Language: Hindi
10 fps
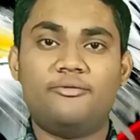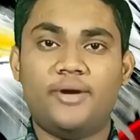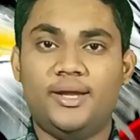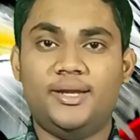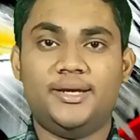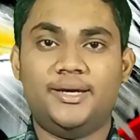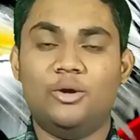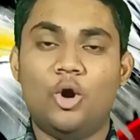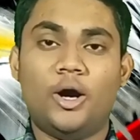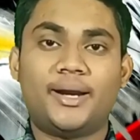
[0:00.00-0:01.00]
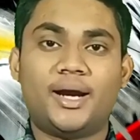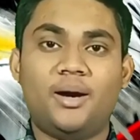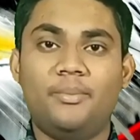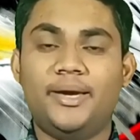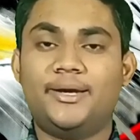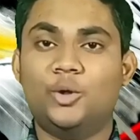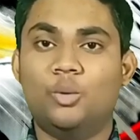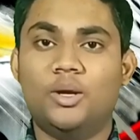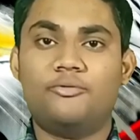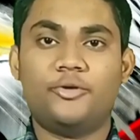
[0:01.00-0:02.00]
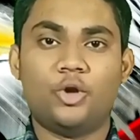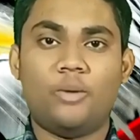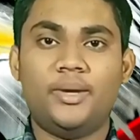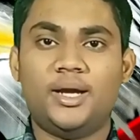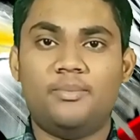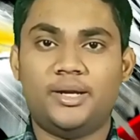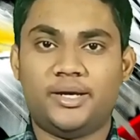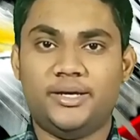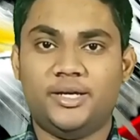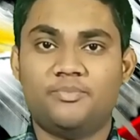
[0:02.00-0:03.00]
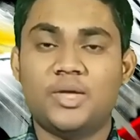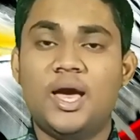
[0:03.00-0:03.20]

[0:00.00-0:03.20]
बाहर फैलने लगी और अब एक ग्लोबल फिनोमिना बन गई है